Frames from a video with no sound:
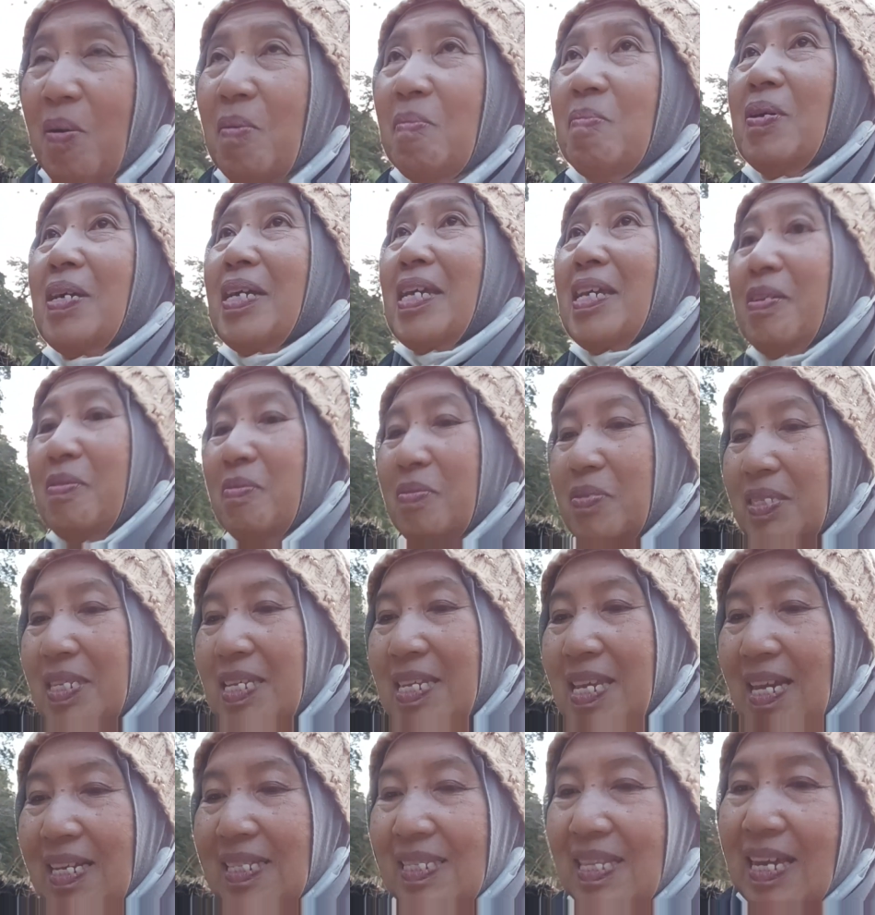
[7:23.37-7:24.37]
mau
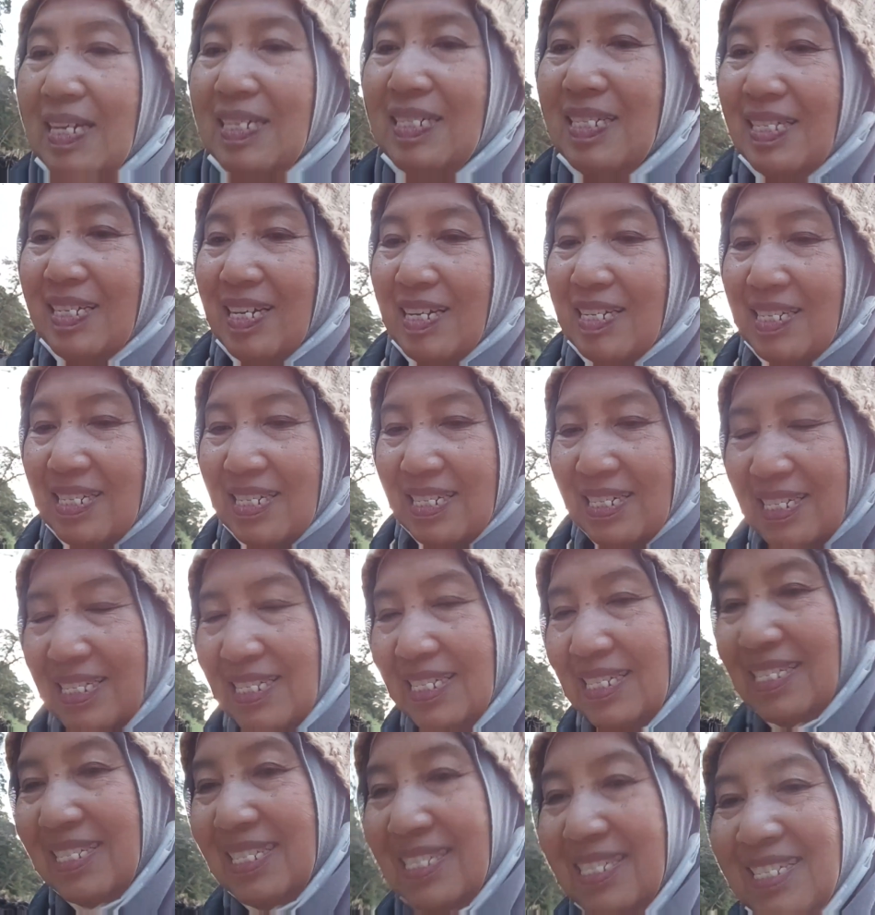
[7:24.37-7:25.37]
mengikuti yang tadi kan
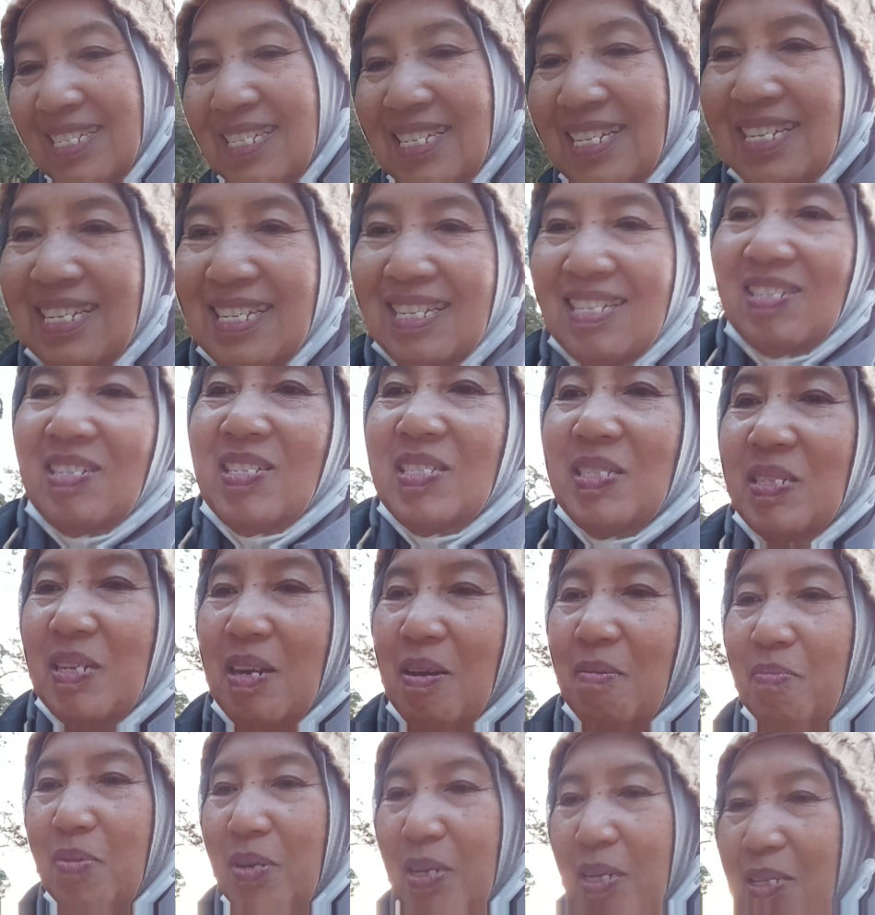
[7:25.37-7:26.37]
ini es
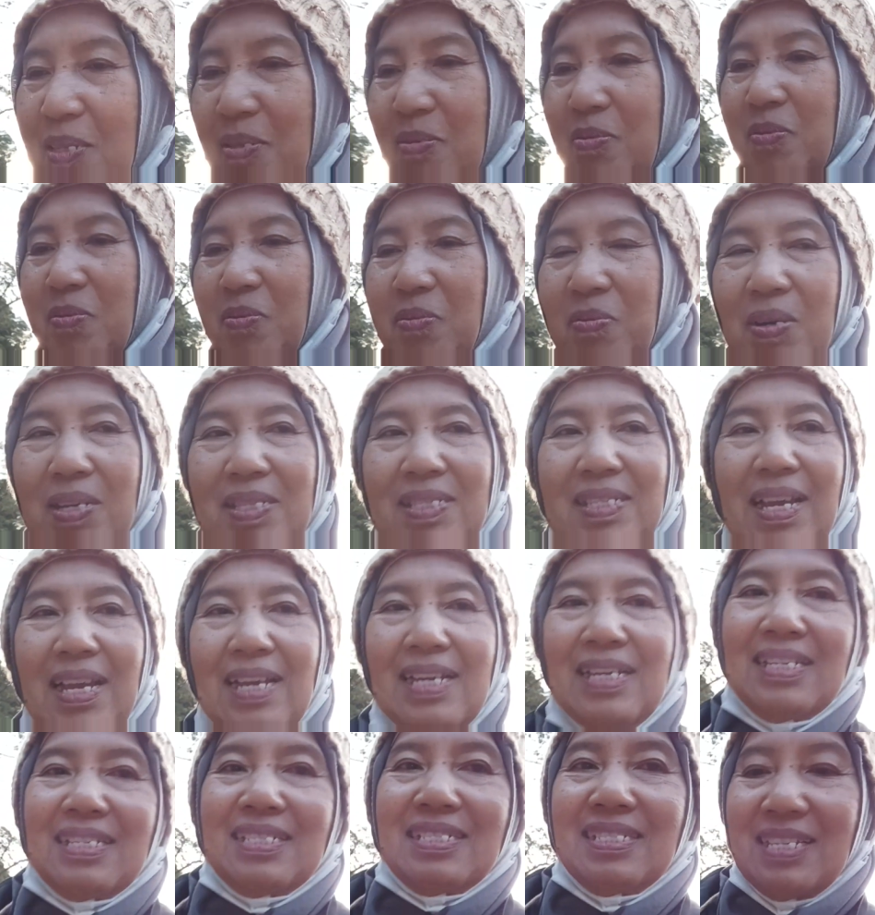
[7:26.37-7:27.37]
tidak begitu kuat
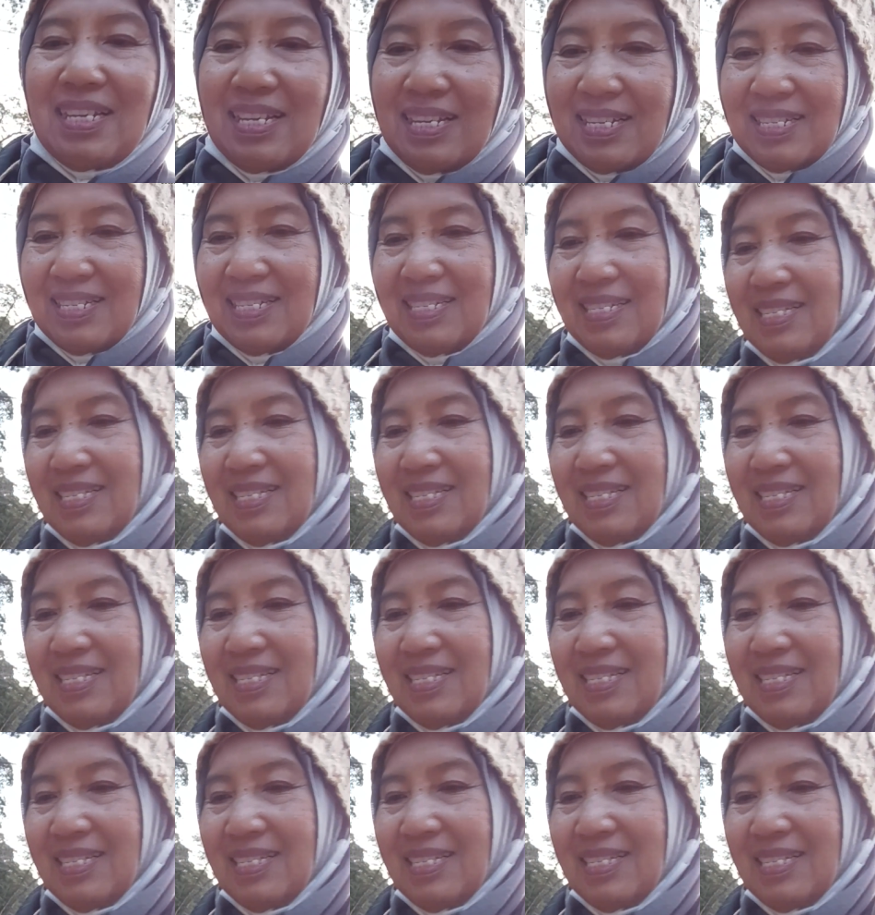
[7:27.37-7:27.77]
kakinya